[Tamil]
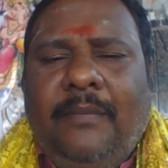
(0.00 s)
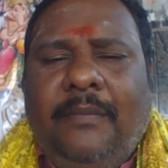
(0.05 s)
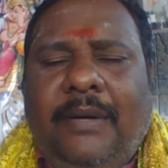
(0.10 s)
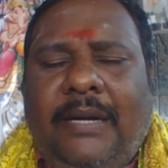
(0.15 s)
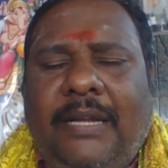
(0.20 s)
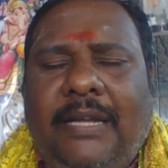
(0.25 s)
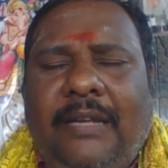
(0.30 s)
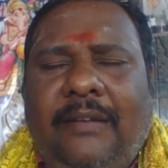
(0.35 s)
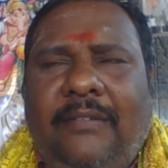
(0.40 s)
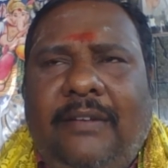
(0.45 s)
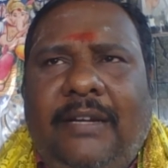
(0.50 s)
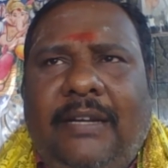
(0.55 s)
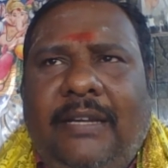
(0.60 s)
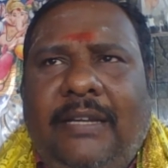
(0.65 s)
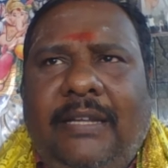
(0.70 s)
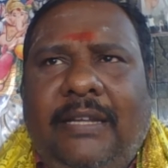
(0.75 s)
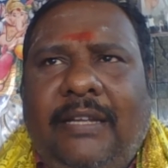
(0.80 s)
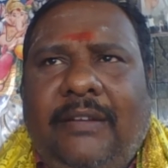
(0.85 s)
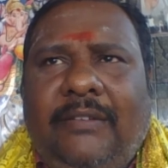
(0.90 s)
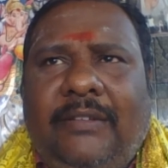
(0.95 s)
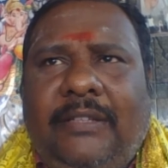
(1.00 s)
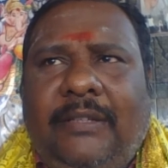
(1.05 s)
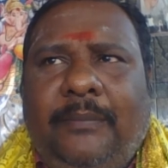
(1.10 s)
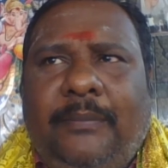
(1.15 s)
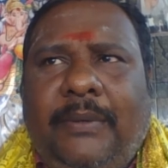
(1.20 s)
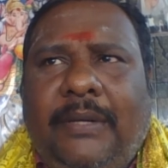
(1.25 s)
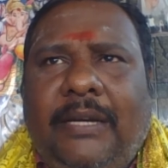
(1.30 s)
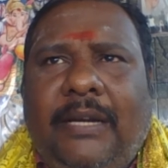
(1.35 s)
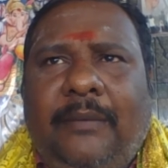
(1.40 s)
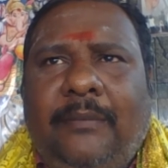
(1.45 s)
பழைய வீடை நீங்கள் வந்து
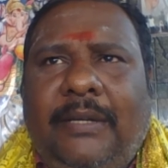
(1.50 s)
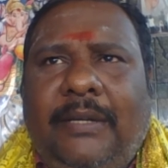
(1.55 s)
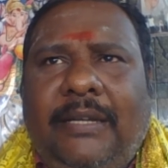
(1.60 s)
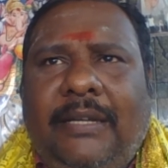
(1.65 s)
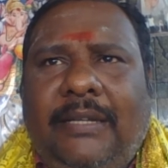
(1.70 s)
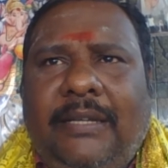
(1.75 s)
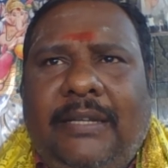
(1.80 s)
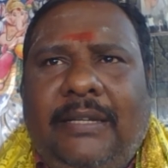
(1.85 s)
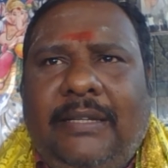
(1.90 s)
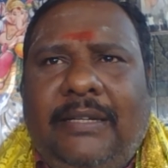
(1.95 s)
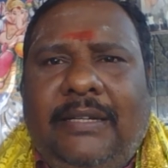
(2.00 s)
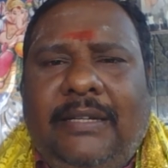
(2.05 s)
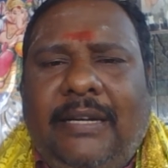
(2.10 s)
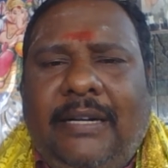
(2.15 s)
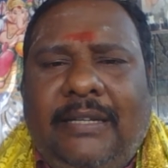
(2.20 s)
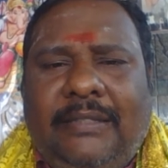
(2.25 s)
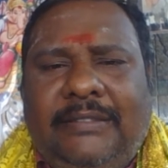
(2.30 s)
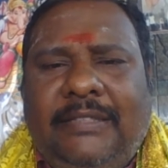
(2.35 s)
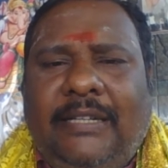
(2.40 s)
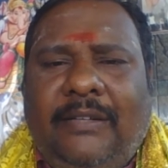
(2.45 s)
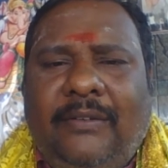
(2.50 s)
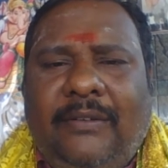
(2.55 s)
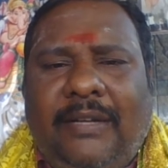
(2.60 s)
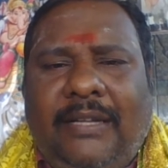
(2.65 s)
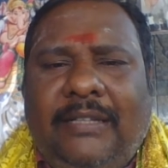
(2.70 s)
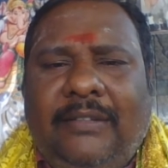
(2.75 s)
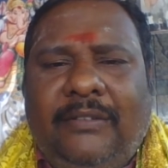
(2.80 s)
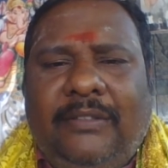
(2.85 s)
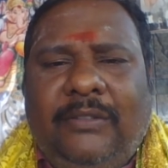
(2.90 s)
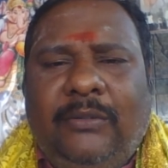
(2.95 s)
பராமரிக்கிறதுக்கான செலவு
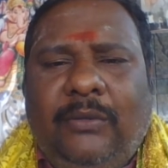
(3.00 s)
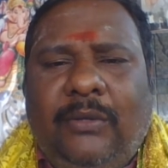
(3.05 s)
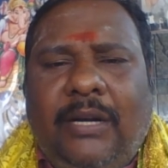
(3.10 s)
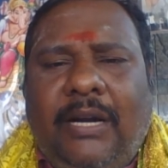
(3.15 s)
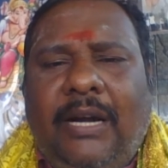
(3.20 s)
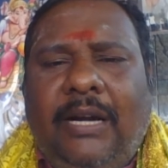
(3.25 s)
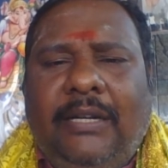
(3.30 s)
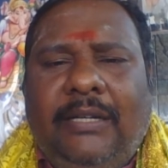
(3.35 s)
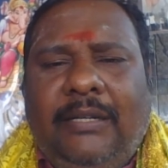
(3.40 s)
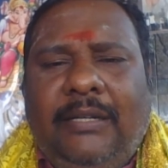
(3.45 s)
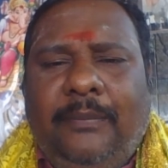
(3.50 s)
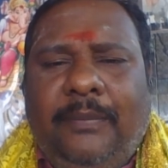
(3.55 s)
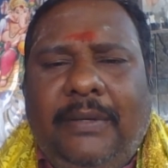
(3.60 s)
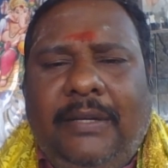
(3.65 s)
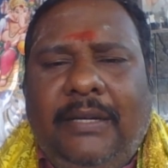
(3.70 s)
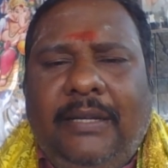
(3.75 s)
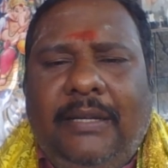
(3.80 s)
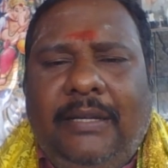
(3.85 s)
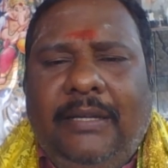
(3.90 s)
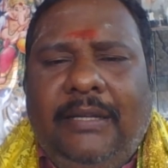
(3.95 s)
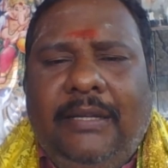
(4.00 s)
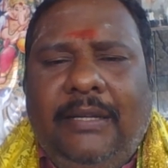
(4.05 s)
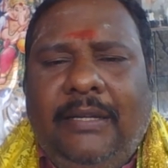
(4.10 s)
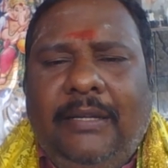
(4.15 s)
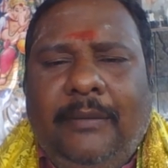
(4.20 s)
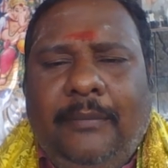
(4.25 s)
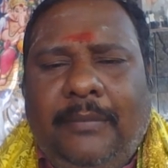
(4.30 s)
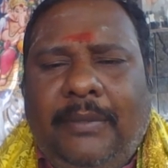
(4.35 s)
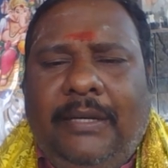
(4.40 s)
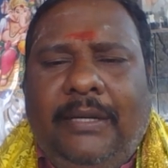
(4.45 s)
அதை வந்து ஒரு ஆல்ட்ரு பண்ணி
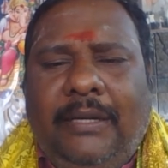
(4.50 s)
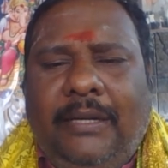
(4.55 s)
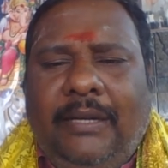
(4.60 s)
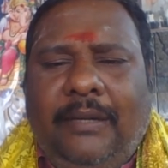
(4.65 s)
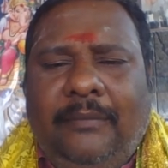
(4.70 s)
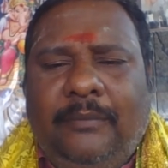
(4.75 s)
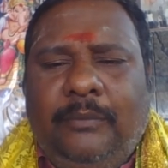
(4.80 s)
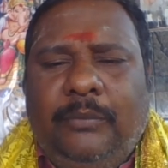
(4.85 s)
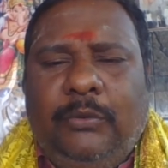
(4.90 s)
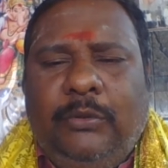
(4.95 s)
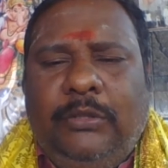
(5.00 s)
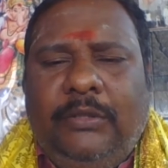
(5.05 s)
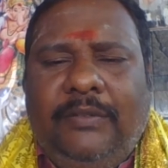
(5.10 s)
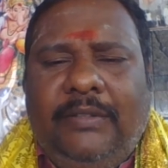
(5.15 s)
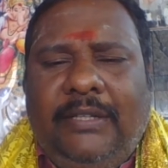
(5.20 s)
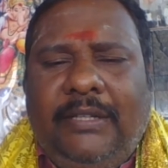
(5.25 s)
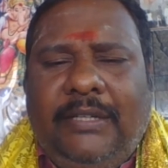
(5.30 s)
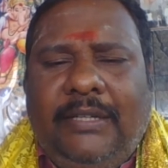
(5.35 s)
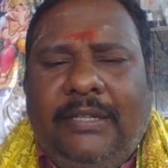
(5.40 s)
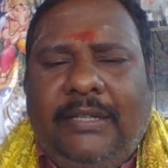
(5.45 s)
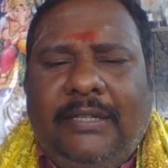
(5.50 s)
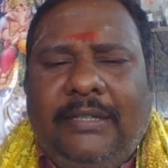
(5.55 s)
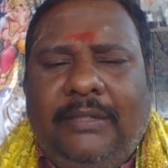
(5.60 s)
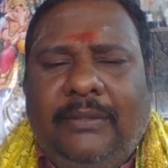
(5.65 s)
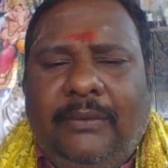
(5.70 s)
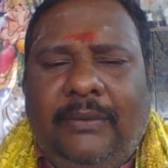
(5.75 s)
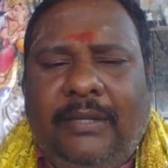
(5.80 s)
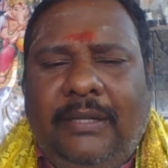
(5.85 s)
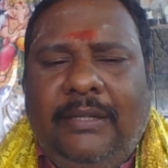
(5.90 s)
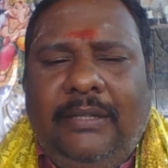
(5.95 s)
பண்ணலாம் புது வீடு
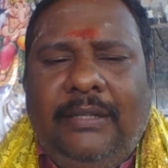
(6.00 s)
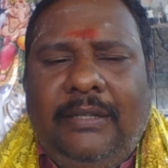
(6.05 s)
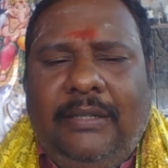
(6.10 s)
கட்டுறதை விட